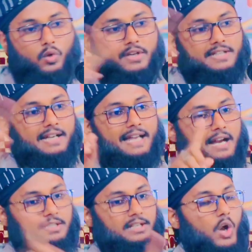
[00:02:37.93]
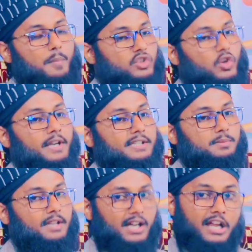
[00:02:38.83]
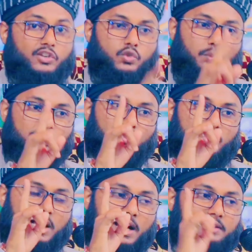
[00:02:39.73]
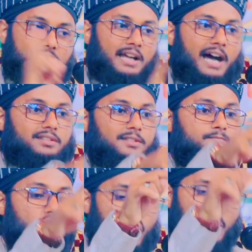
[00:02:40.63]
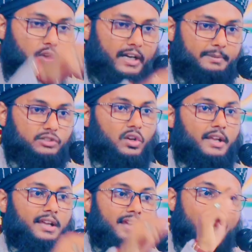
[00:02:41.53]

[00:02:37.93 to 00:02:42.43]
ওই টাকা এক টাকাও আমার সঙ্গে দেবে না শুধুমাত্র সাড়ে তিন হাত কবরের ভিতরে